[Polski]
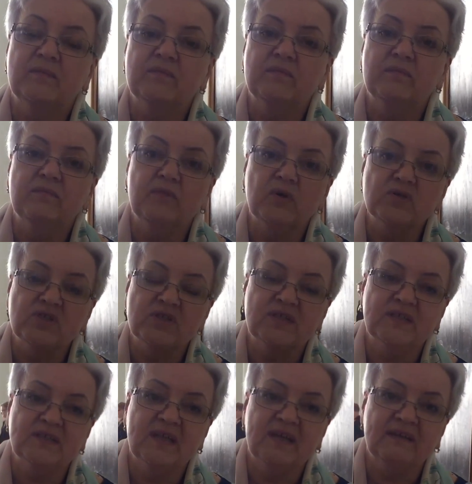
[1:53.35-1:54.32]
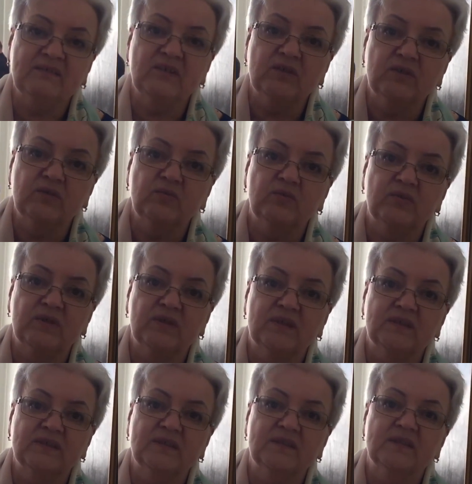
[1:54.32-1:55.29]
może dla
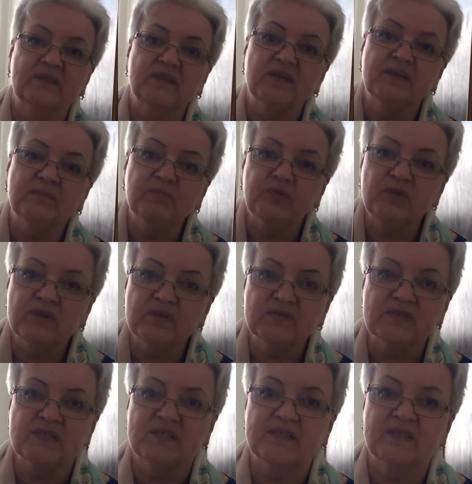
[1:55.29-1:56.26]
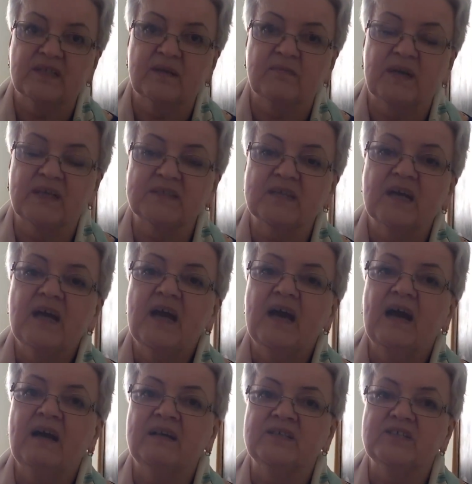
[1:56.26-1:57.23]
niektórych y, krępujący temat,
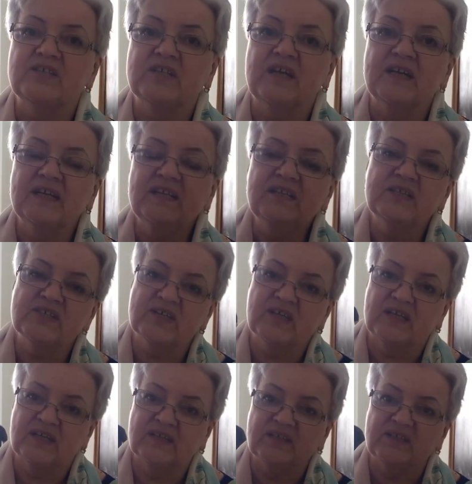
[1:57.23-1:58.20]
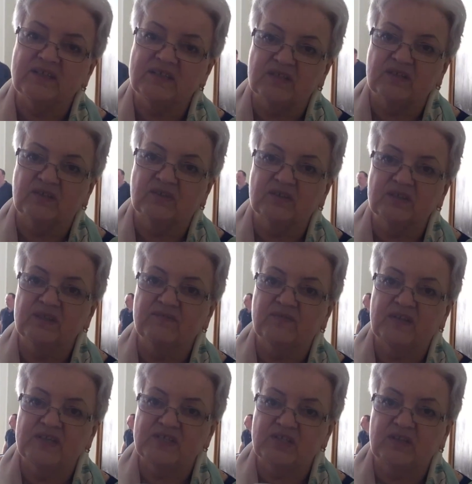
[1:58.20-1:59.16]
ale szalenie, szalenie istotny
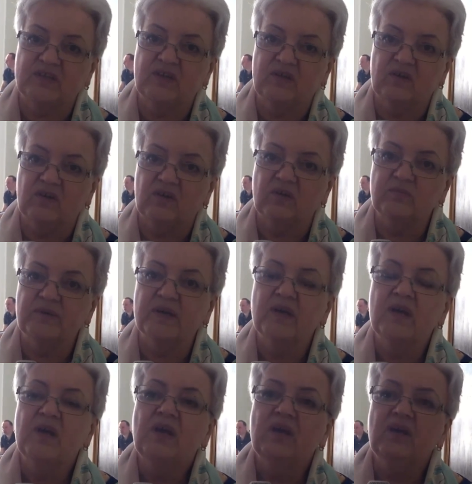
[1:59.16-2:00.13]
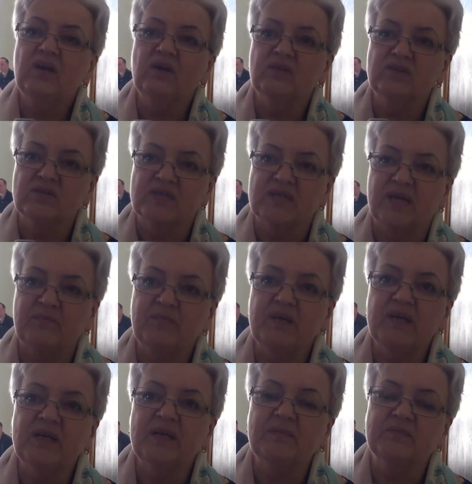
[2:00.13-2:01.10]
w naszej chorobie. I o to
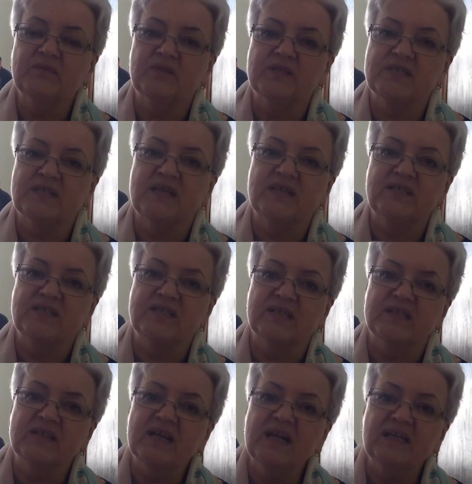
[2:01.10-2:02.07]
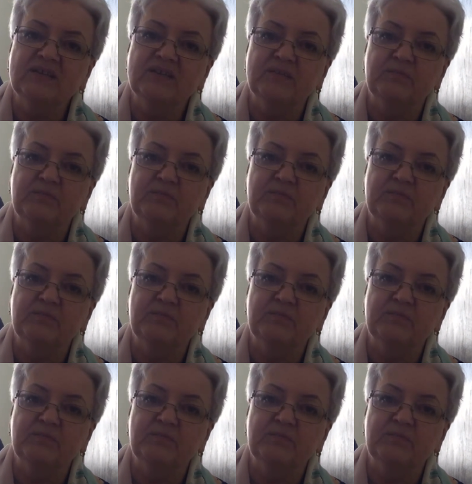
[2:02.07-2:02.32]
zabiegam, to jest taki centralny